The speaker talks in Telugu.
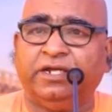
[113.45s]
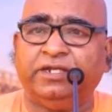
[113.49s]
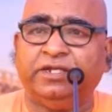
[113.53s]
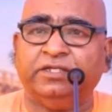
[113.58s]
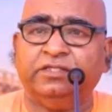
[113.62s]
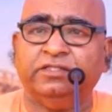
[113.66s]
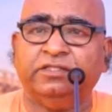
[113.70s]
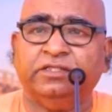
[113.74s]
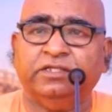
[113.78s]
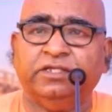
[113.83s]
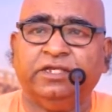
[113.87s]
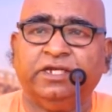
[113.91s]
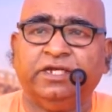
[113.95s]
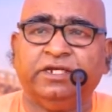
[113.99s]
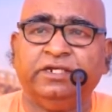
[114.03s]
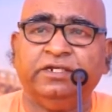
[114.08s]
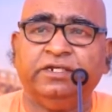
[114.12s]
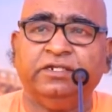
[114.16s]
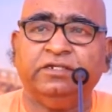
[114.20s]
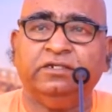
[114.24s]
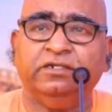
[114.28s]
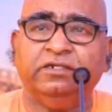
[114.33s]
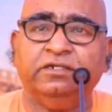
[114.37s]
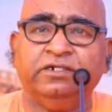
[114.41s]
అండ్ ఇన్ ది
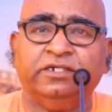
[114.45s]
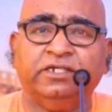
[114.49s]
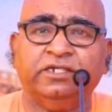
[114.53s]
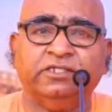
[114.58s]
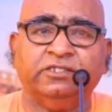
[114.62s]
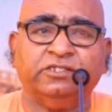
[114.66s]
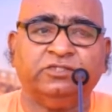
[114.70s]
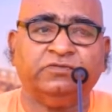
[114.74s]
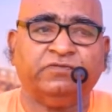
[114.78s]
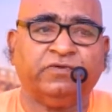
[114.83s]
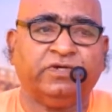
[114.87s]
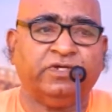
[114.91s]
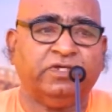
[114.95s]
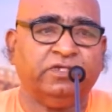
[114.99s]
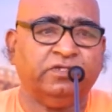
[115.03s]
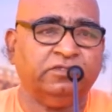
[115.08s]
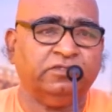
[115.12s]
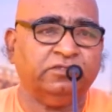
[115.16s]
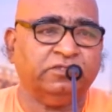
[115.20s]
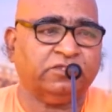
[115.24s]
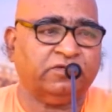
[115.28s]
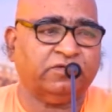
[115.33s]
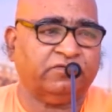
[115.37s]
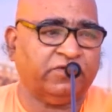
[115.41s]
ఎండ్
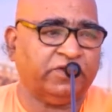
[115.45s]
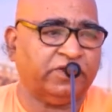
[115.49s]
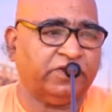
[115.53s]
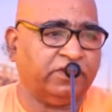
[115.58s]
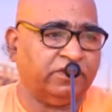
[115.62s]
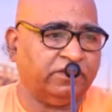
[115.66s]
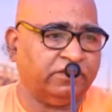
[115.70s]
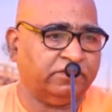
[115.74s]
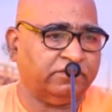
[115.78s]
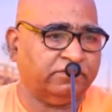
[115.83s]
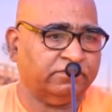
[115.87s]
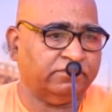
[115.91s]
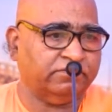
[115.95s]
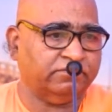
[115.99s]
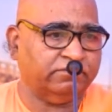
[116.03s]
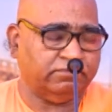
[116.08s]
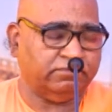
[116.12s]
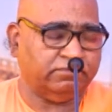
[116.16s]
ఇంటెన్సిఫైయింగ్ సఫరింగ్